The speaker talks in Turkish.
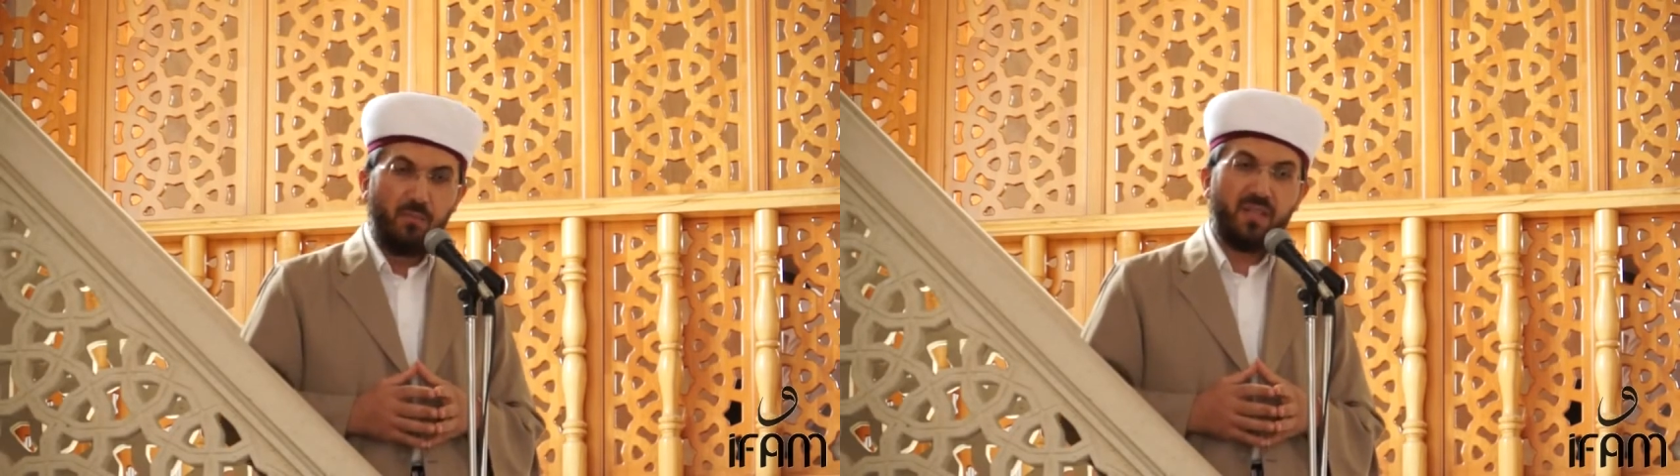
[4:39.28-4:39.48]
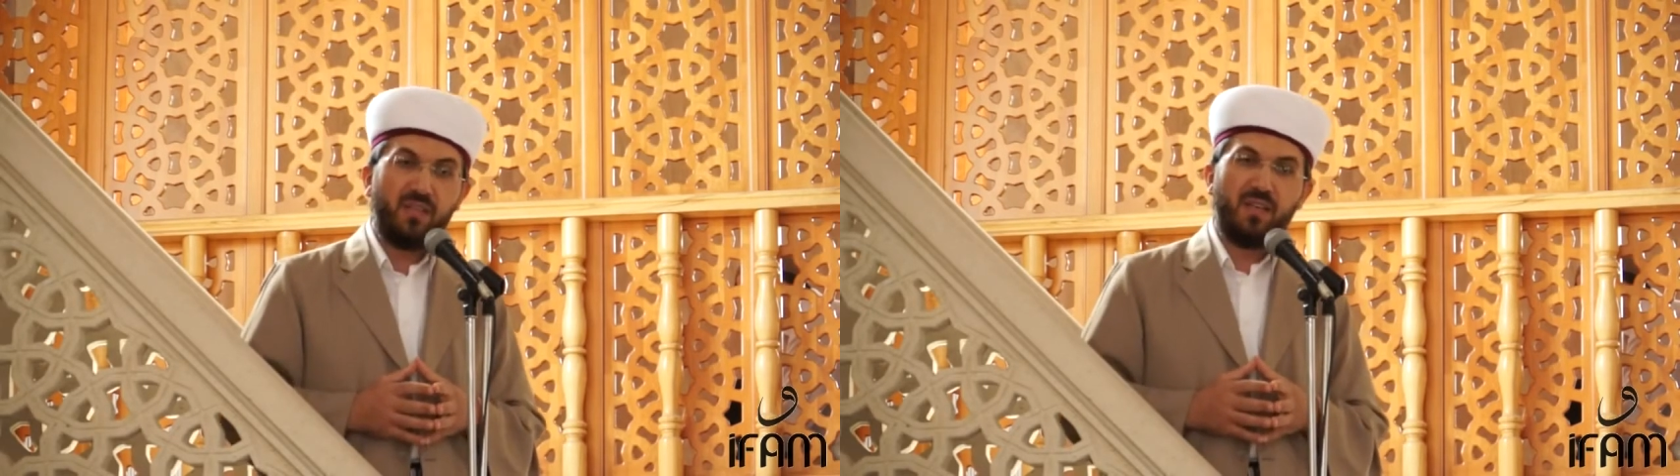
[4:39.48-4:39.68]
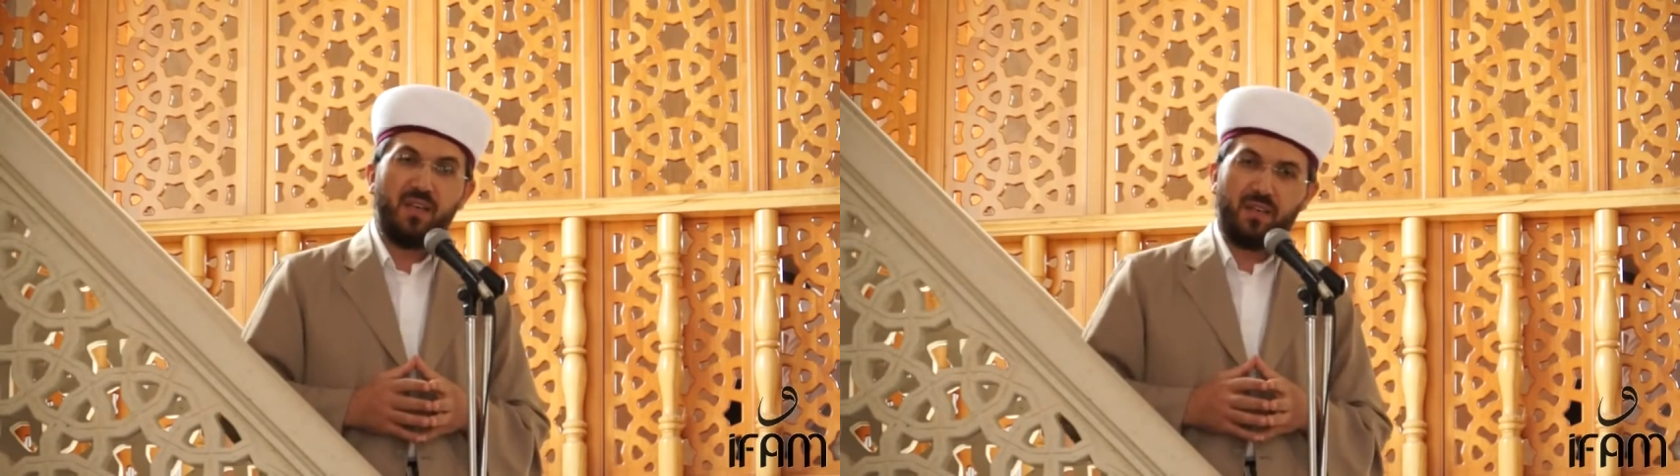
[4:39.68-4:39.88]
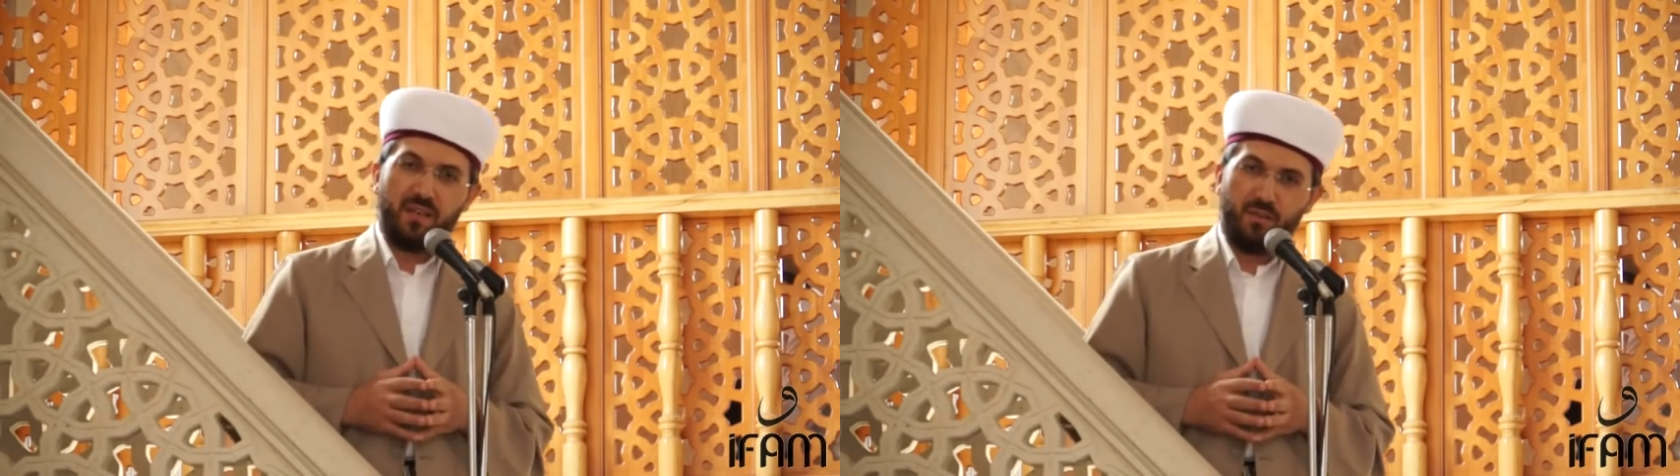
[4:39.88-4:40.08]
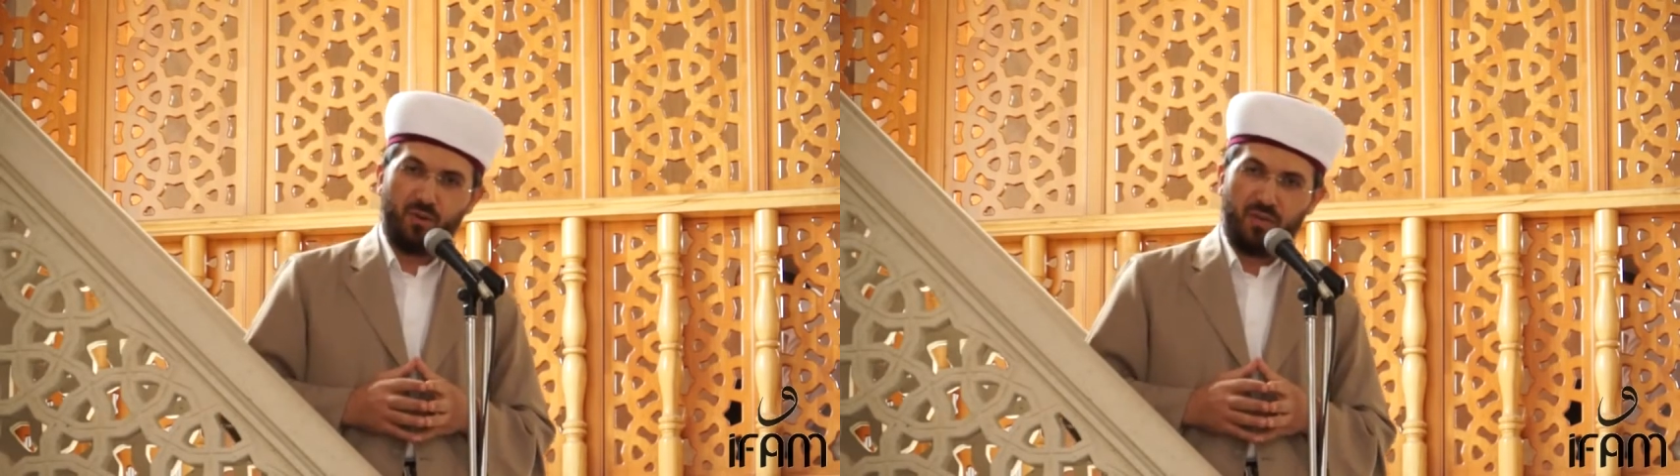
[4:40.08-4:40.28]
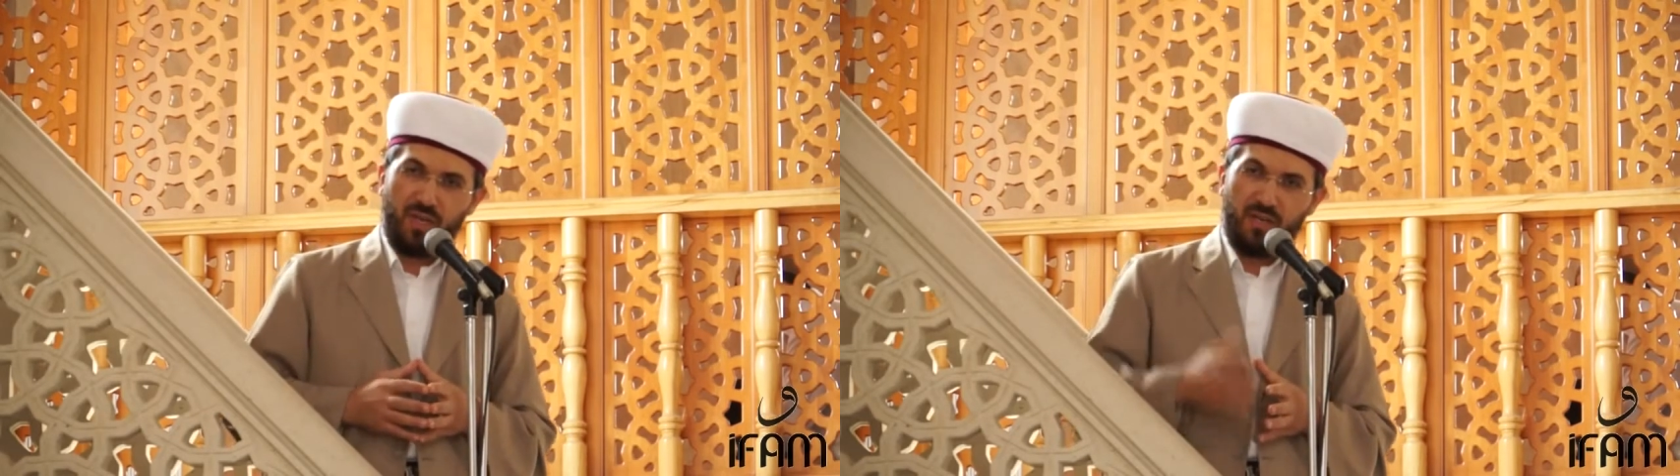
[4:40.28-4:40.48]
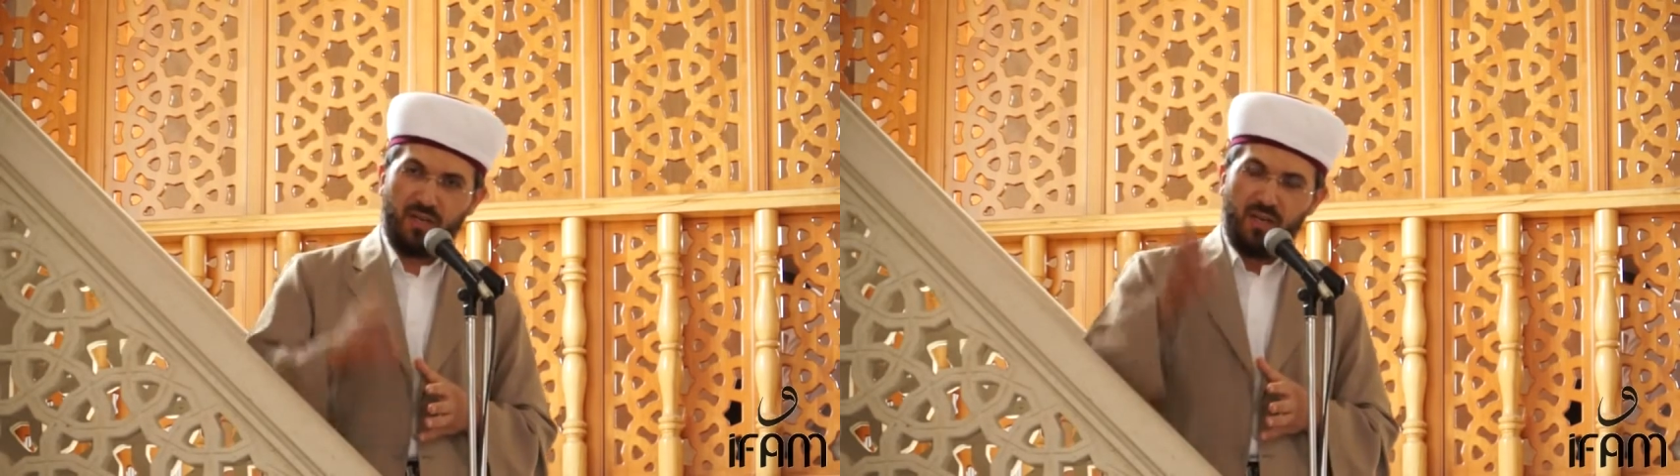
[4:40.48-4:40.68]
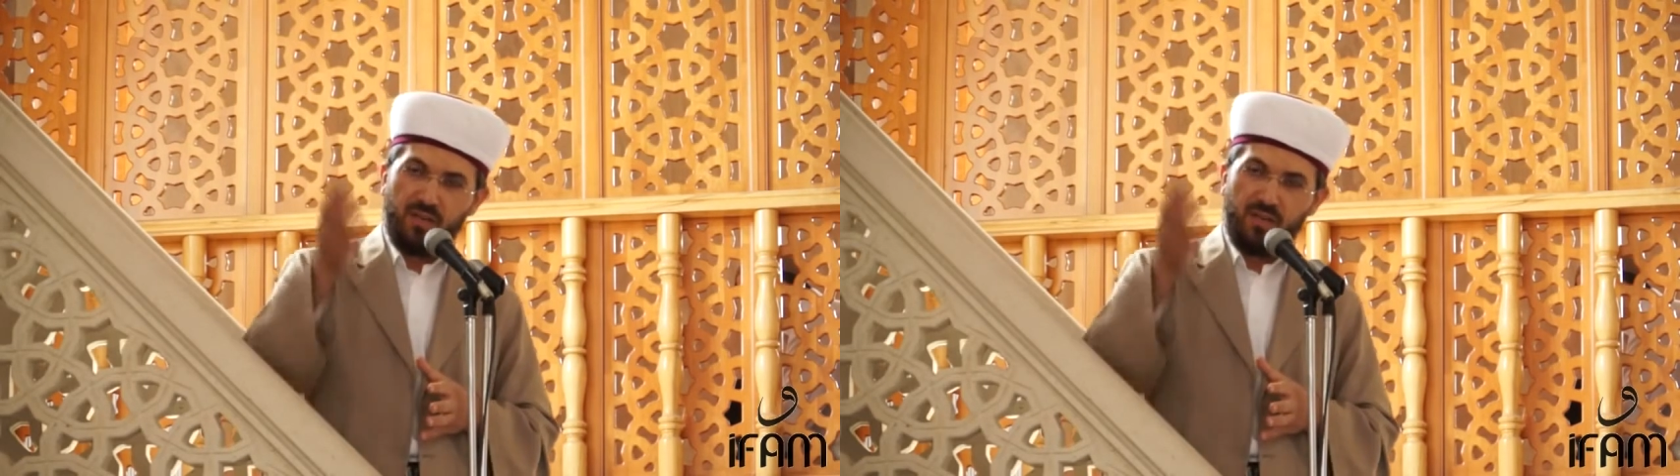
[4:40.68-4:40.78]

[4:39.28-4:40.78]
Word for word: Medine'ye geliyorlar.